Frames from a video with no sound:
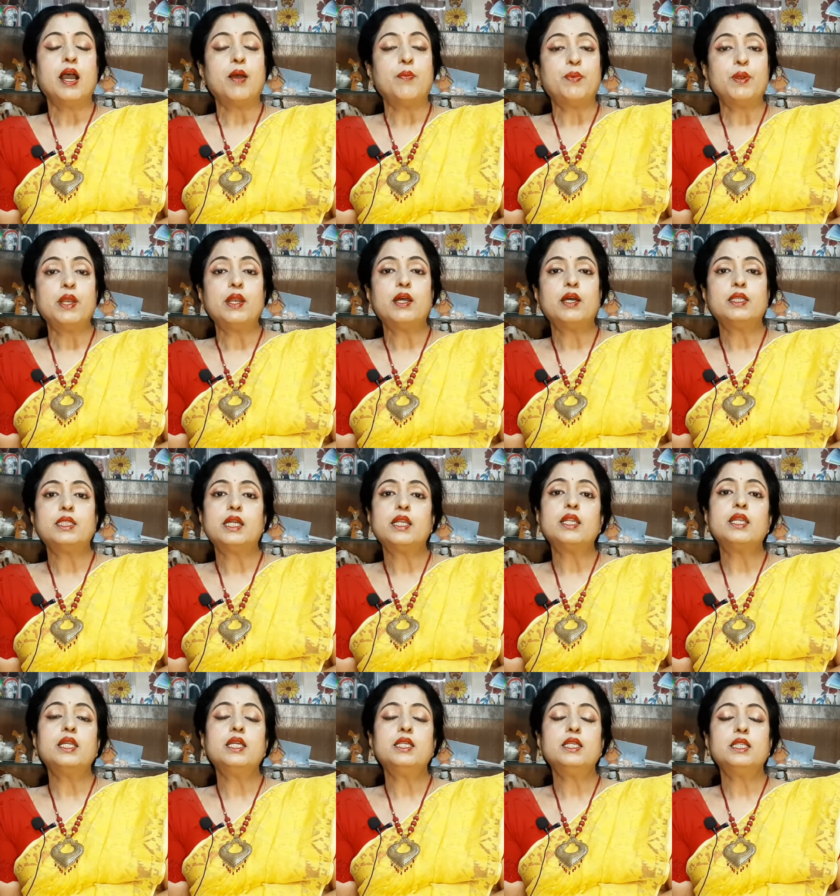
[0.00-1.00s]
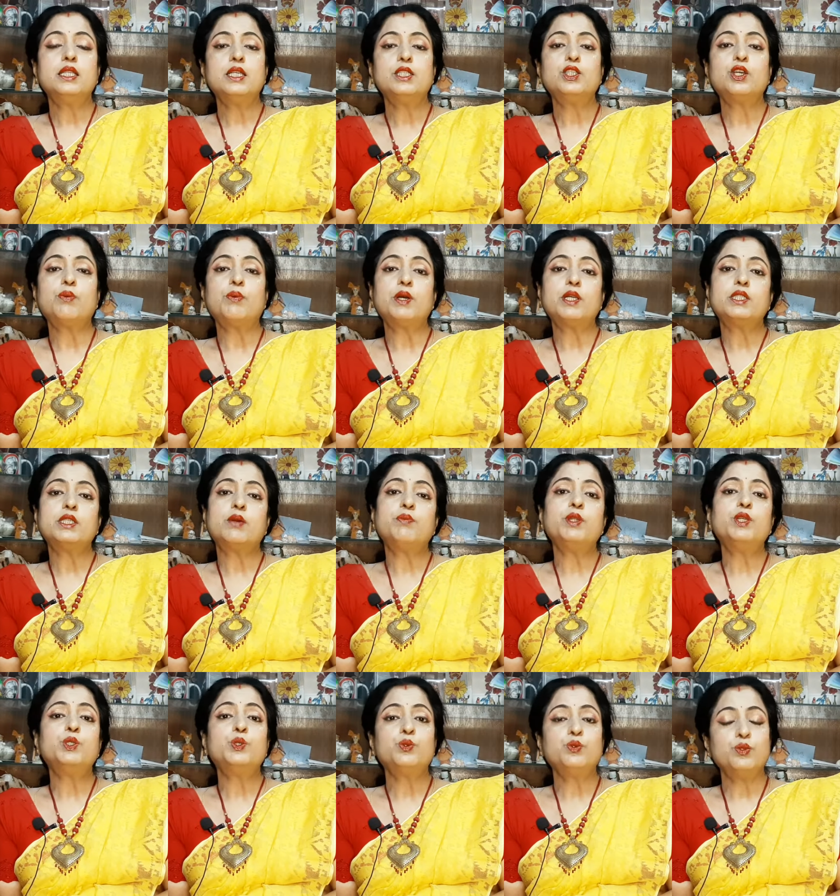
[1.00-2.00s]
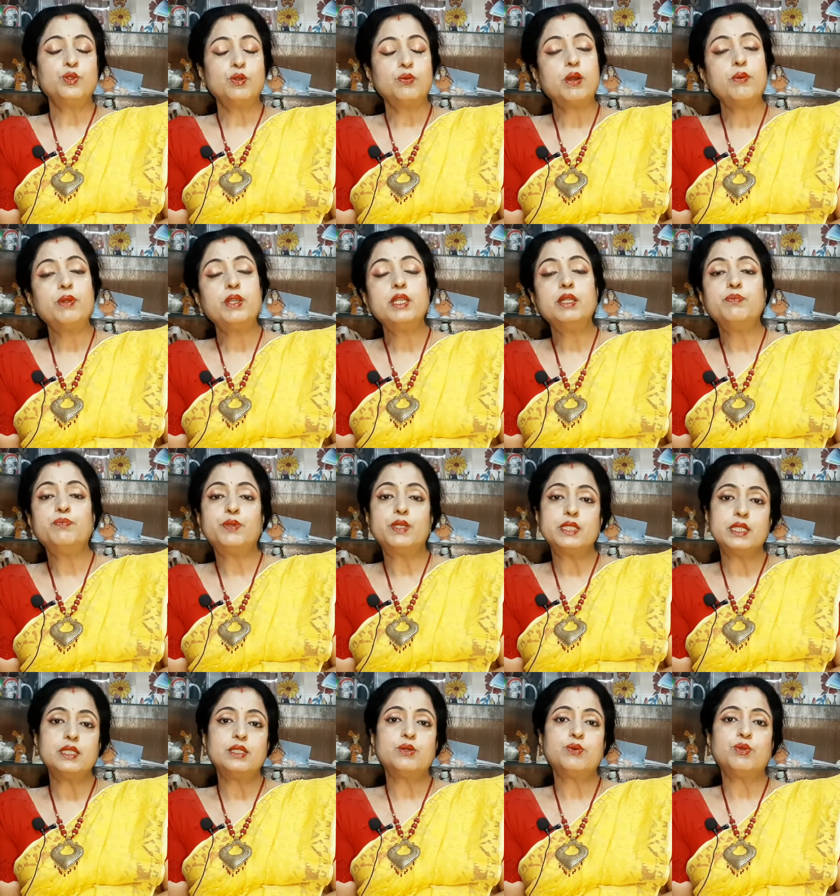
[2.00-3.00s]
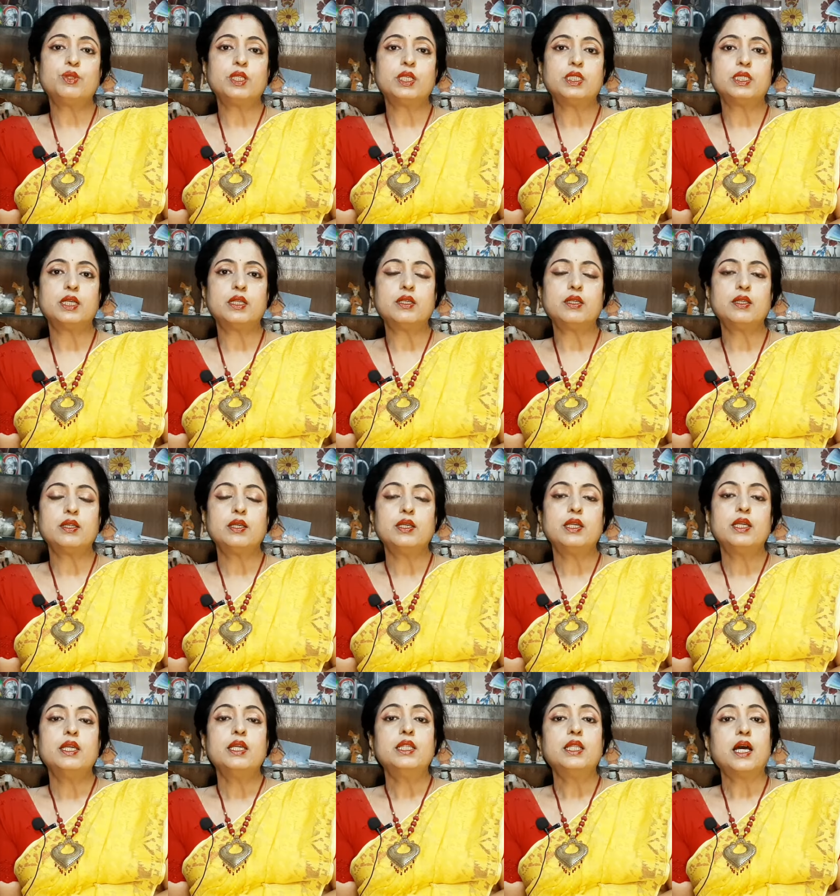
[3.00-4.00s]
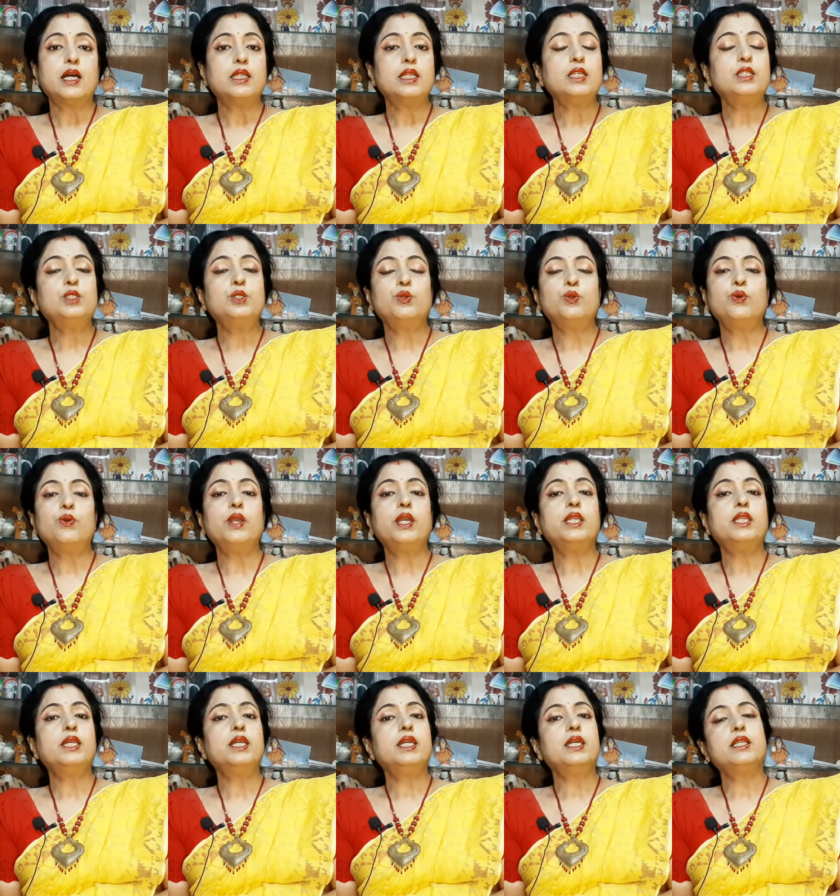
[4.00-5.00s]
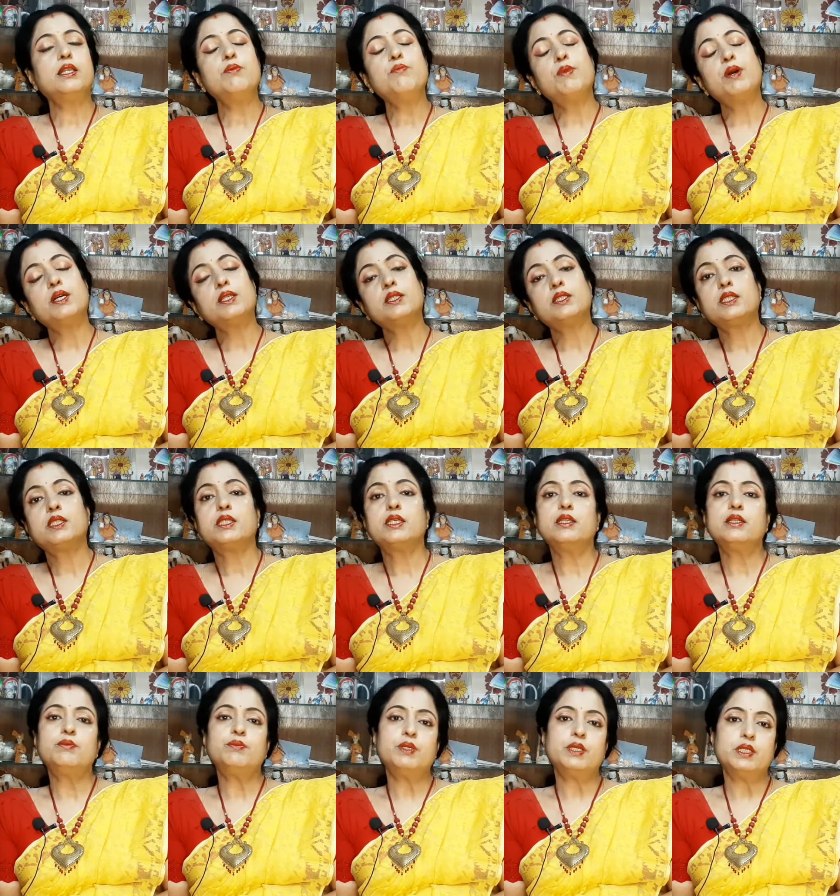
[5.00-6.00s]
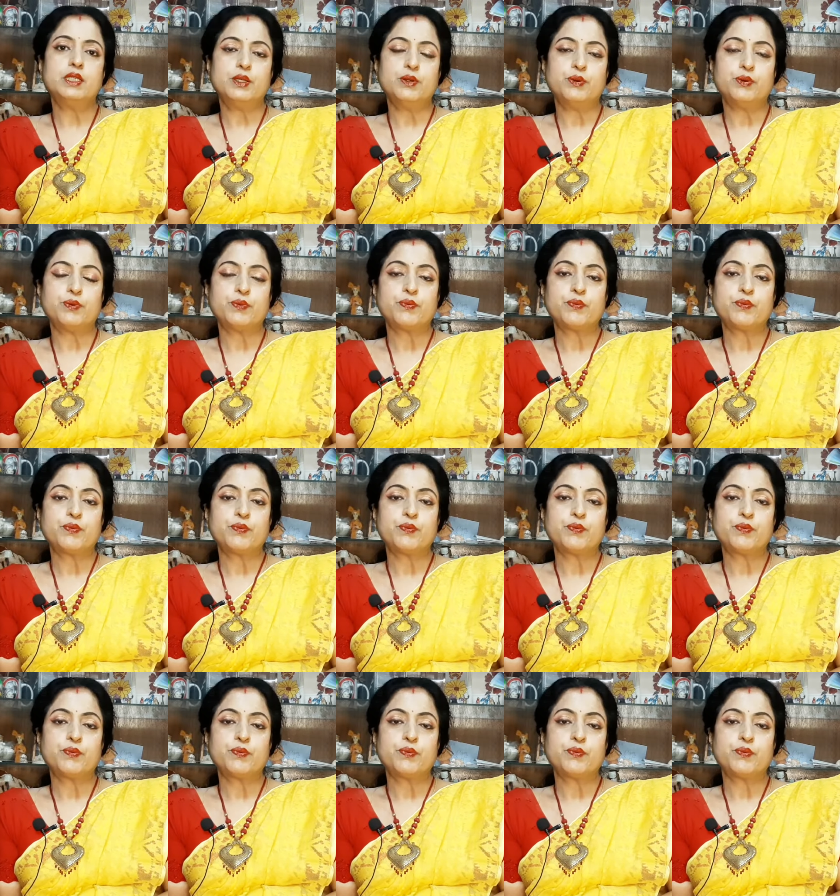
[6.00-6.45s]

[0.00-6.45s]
আপনারা যারা নিজেদের সবার সামনে সুন্দরভাবে রিপ্রেজেন্ট করতে চান তাদের জন্য এটি একটি মাস্ট সিন ভিডিও